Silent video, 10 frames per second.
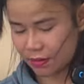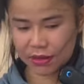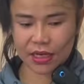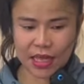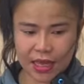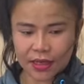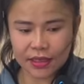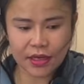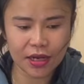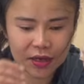วันนี้แหละ
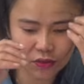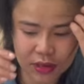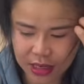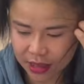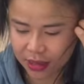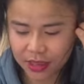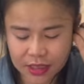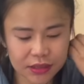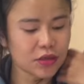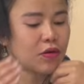เดี๋ยวให้ดูนะคะ
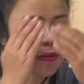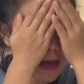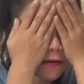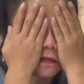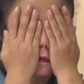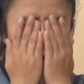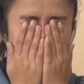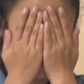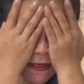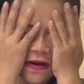สองพัน
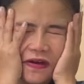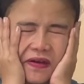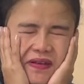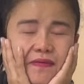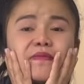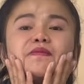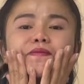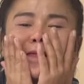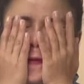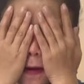นี่เนาะ
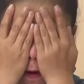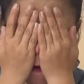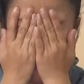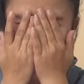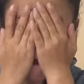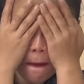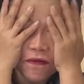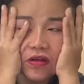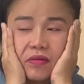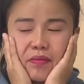ก็
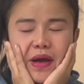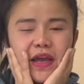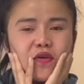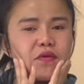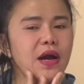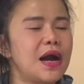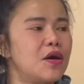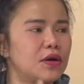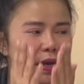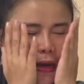พายุ
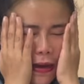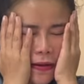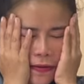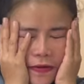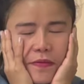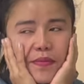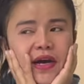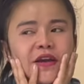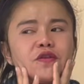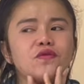เข้านะคะ
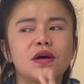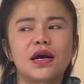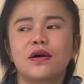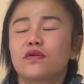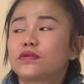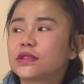พายุเข้า